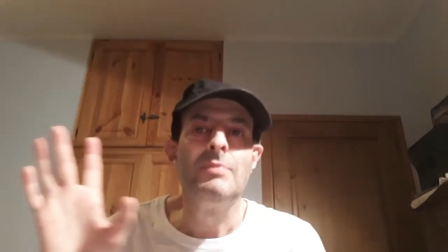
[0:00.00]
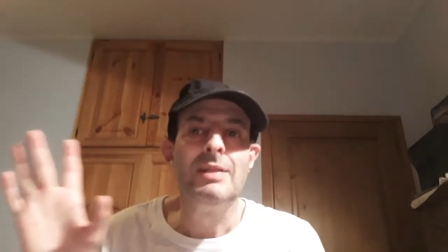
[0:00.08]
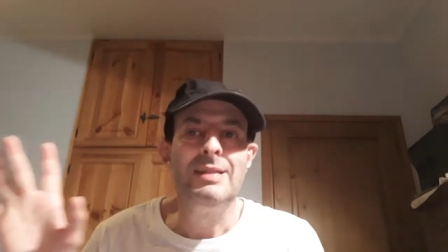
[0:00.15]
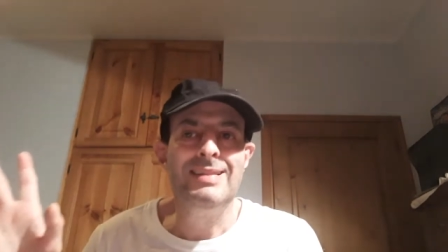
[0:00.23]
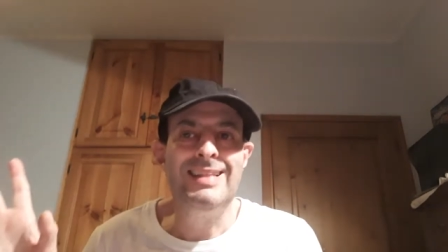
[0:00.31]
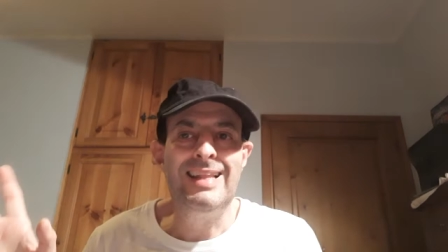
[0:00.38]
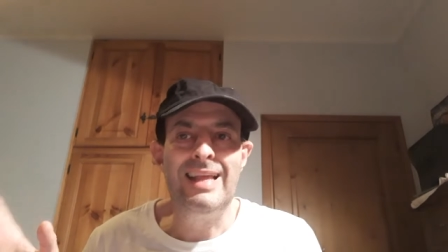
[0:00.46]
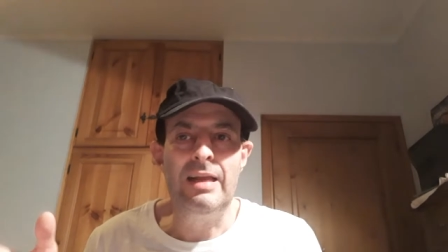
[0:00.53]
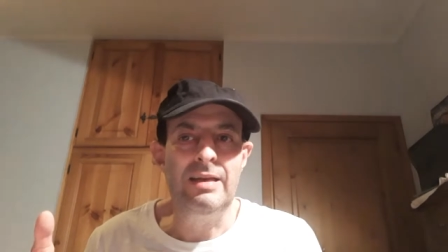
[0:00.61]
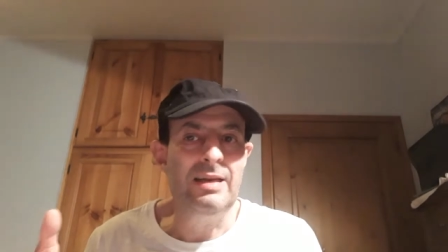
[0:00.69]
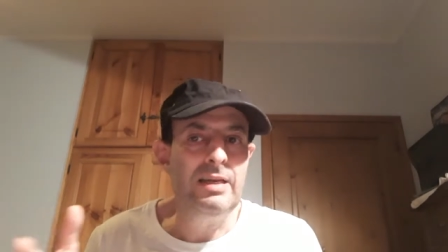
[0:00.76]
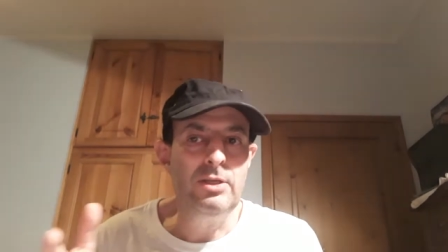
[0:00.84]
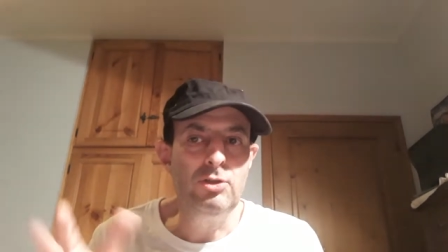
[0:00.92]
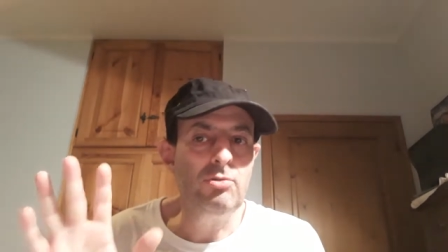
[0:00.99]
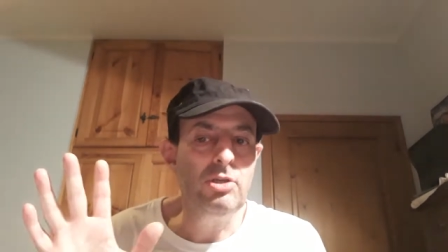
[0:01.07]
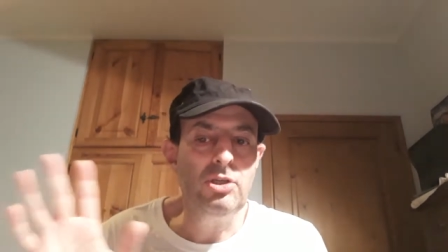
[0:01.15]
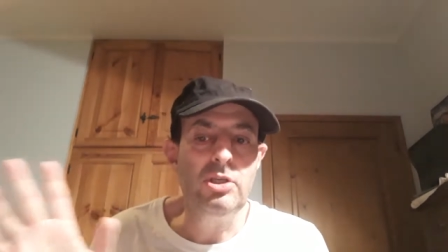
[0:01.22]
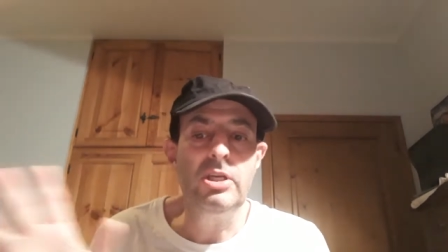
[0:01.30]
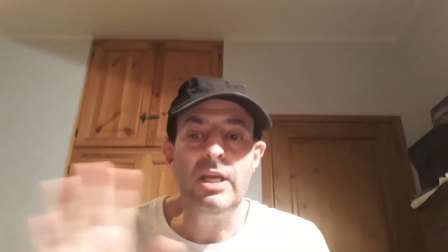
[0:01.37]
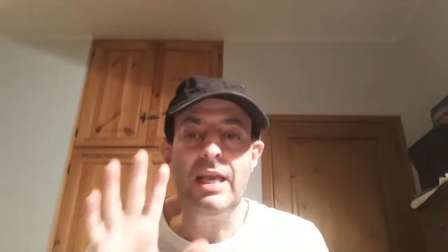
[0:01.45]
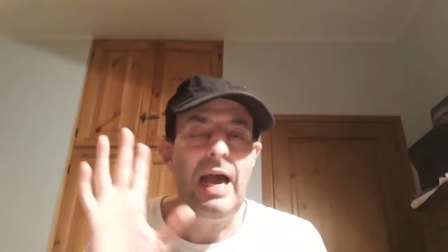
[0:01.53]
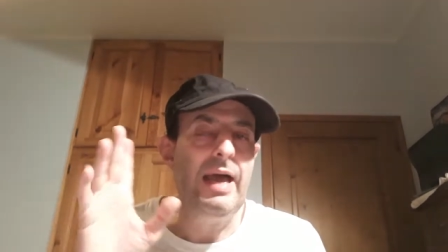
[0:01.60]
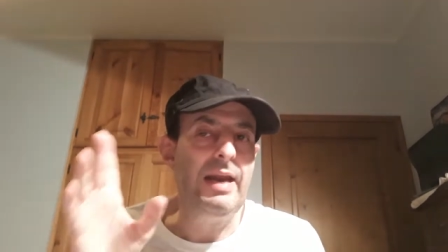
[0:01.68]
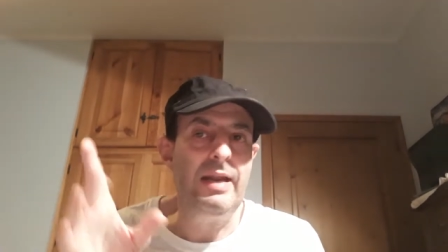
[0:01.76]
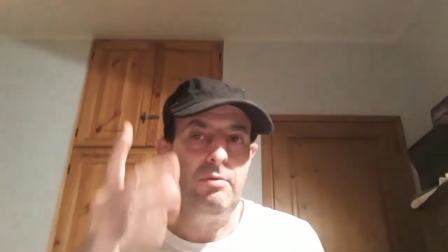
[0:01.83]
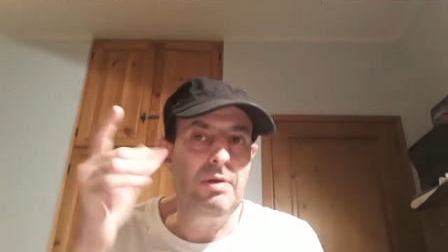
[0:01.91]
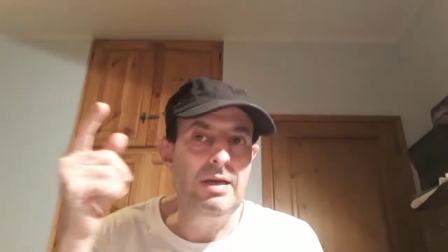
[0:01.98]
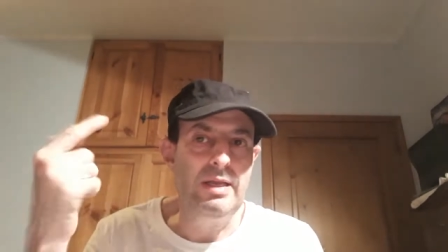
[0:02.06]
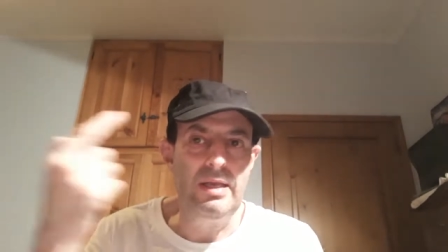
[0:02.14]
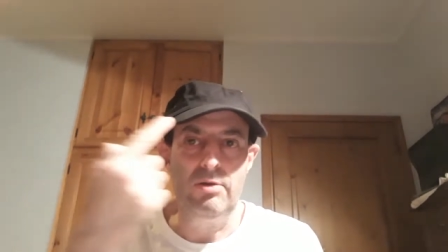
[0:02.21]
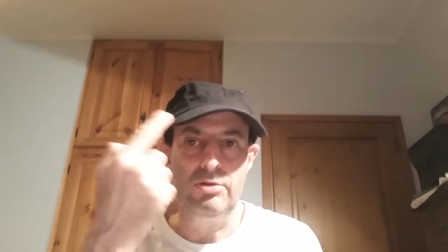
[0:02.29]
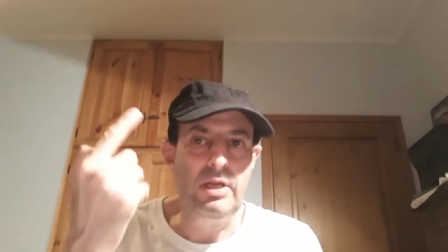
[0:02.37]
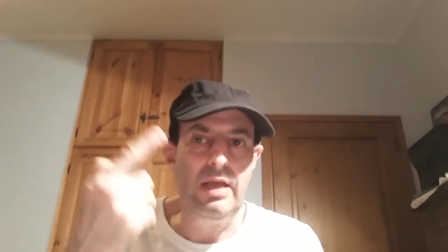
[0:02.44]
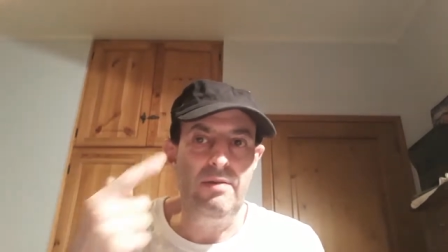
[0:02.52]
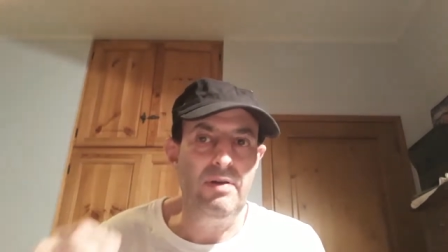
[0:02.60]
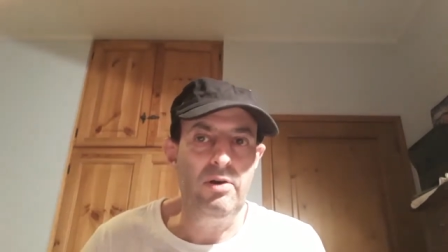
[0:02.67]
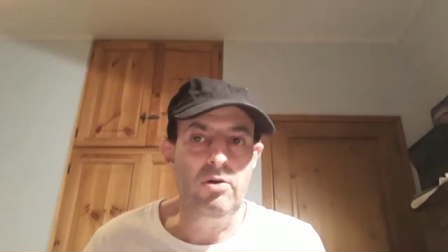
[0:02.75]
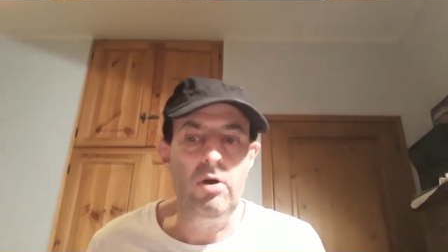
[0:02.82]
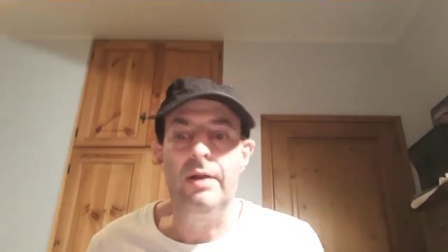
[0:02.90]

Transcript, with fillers: La, I giudici di gara, quelli che osservano,